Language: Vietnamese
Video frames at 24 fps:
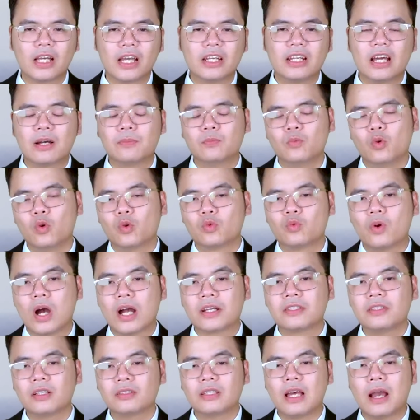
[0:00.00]
Tây đang mù
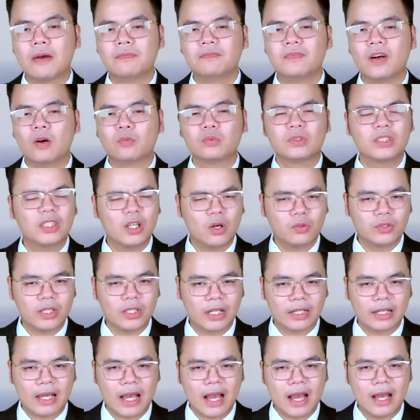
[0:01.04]
quáng trước tham vọng tiêu
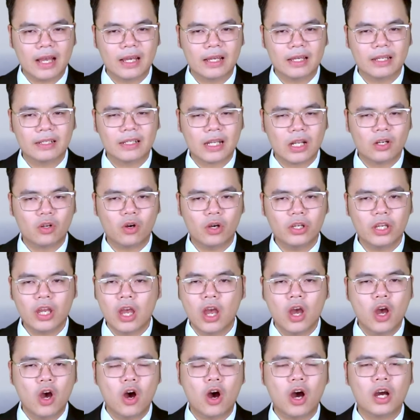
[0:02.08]
diệt Nga, đến nỗi
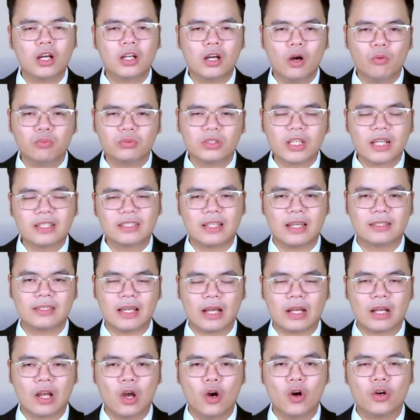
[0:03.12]
họ không nhận ra
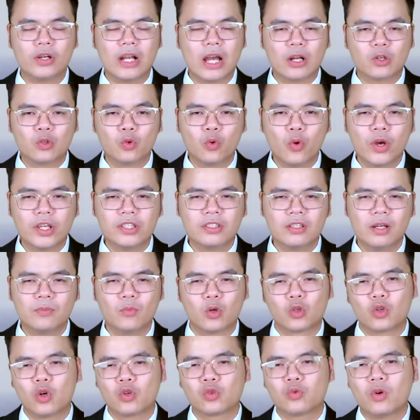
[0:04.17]
rằng họ đang nuôi dưỡng
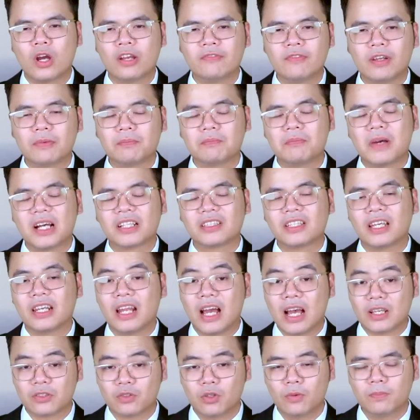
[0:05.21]
một con quái vật mang tên
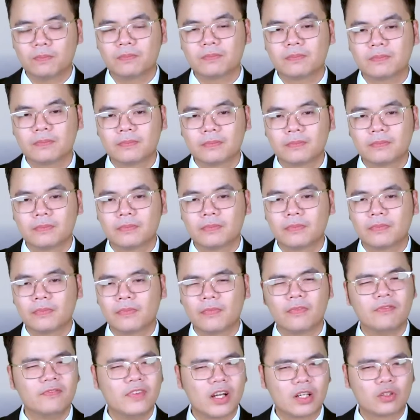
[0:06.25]
Azov.
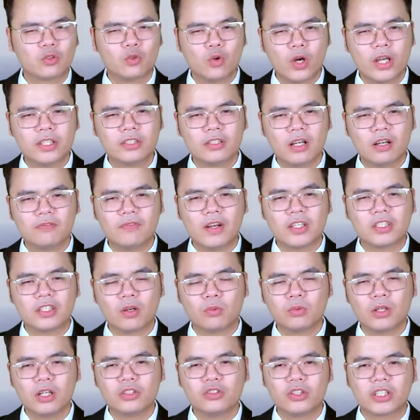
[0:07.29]
Việc nuôi dưỡng và
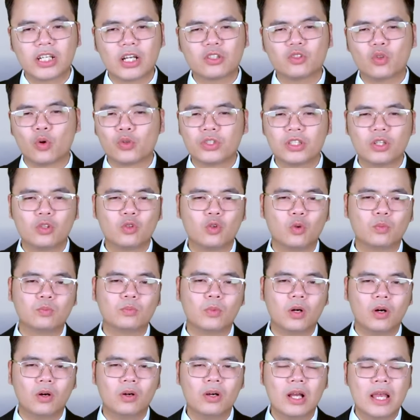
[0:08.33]
chống lưng cho các tổ chức khủng
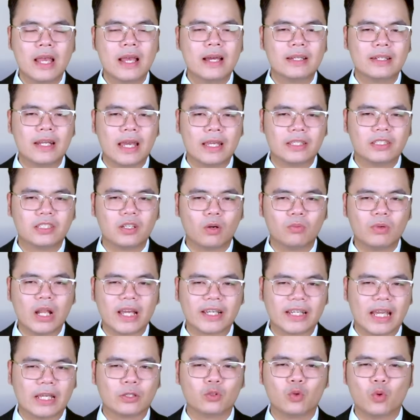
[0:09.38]
bố để chống lại
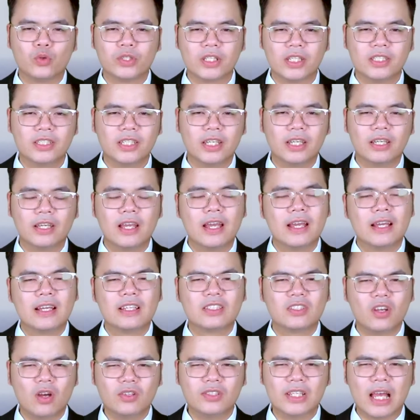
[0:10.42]
kẻ thù chính trị
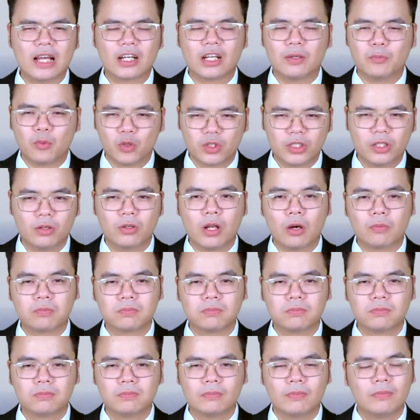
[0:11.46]
rõ ràng là một chiêu độc.
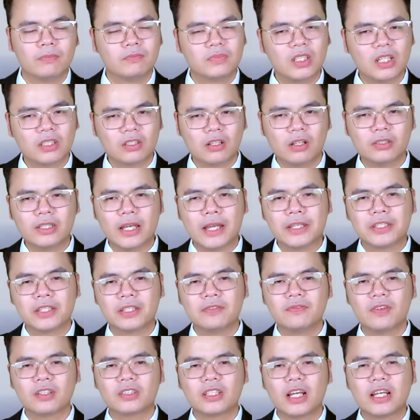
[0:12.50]
Rất có thể chính
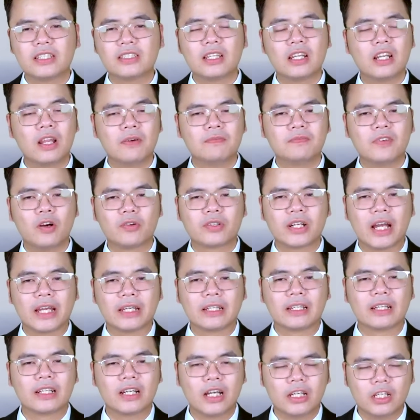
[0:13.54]
phương Tây sẽ lầm vào cảnh
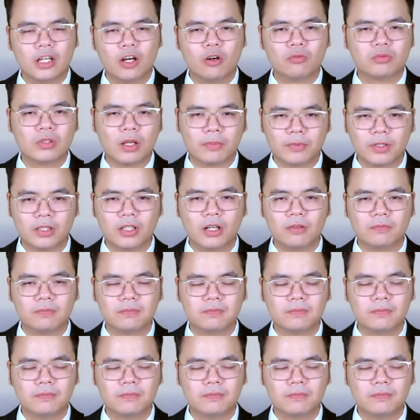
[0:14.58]
gậy ông đập lưng ông.